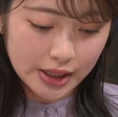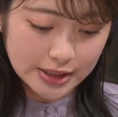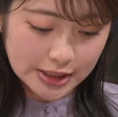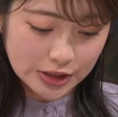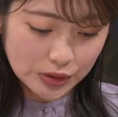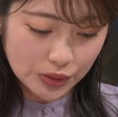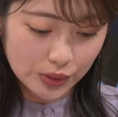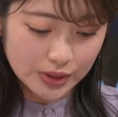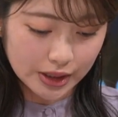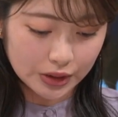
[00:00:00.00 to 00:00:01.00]
事実
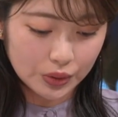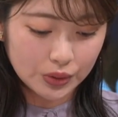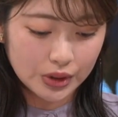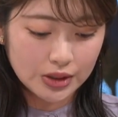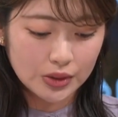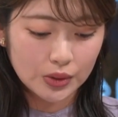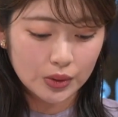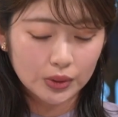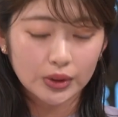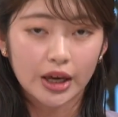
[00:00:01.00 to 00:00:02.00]
上先送りするこ
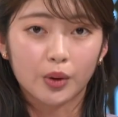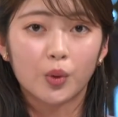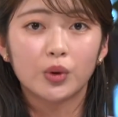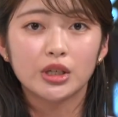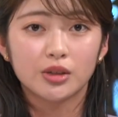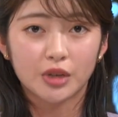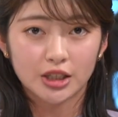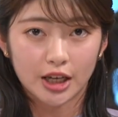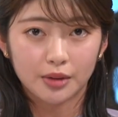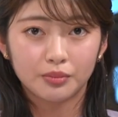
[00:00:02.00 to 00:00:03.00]
とで合意しまし
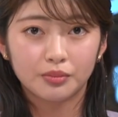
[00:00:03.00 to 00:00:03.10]
た。